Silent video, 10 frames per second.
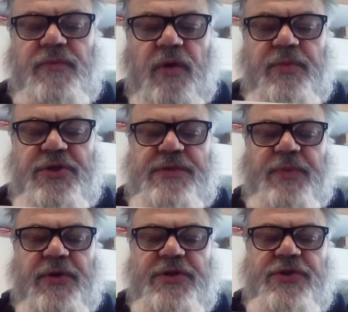proszę
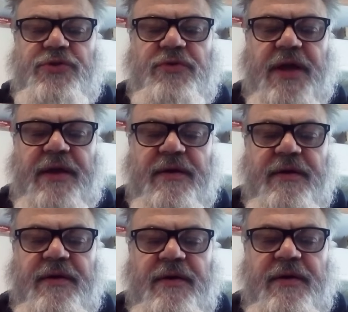spojrzeć, tutaj
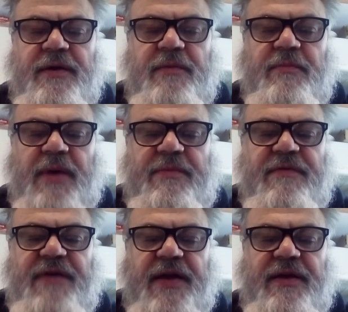mamy
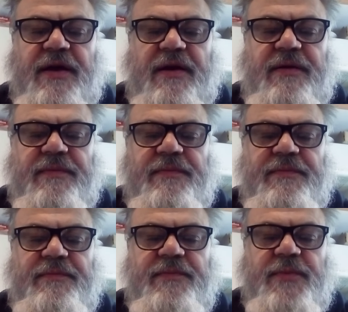węgiel,
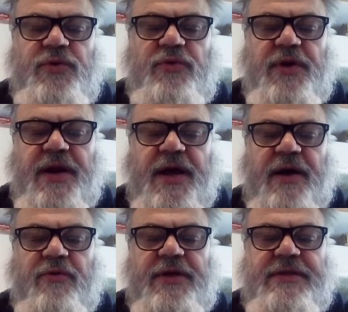który
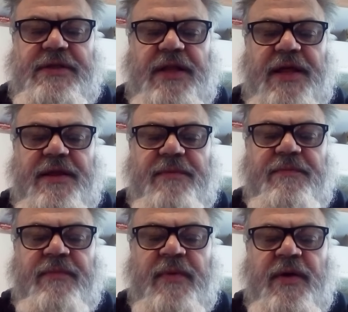reaguje z
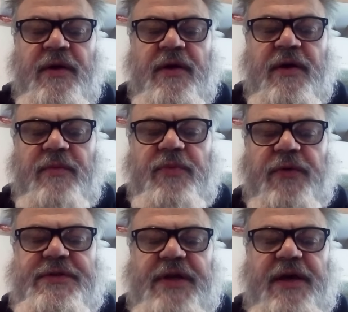tlenem,
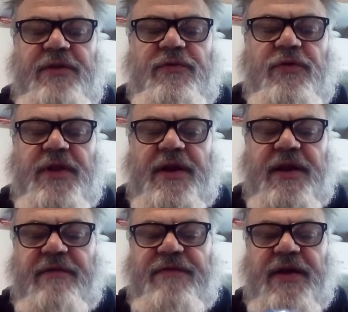powstaje
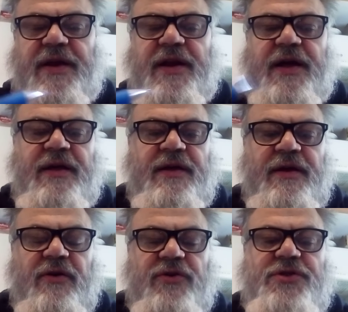dwutlenek węgla,
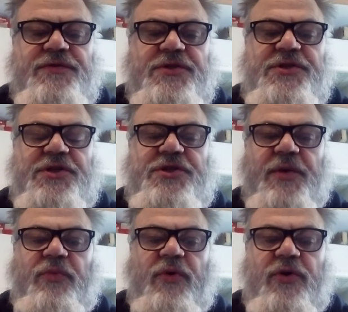oczywiście
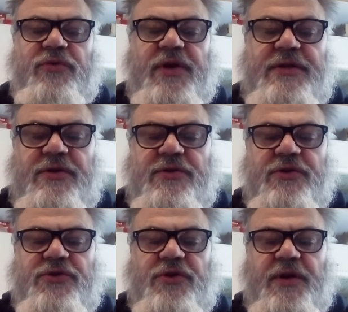ciepło, które jest
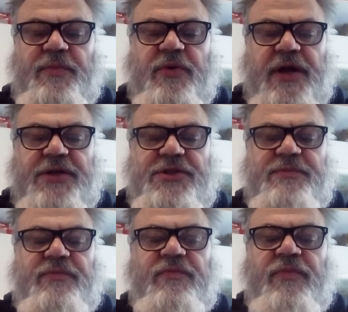roznoszone po
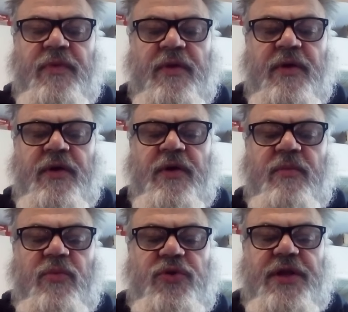naszym
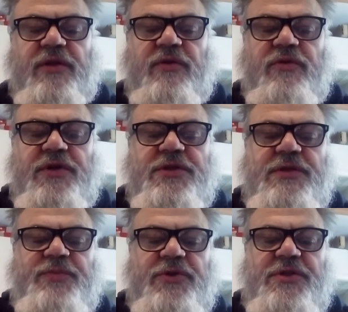budynku. Jeżeli
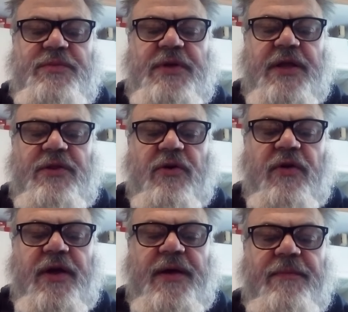spojrzymy na
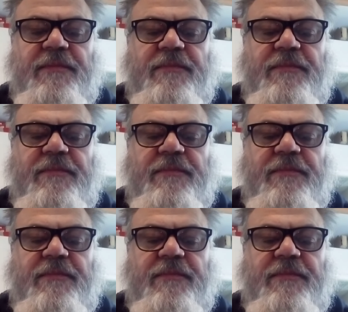dole,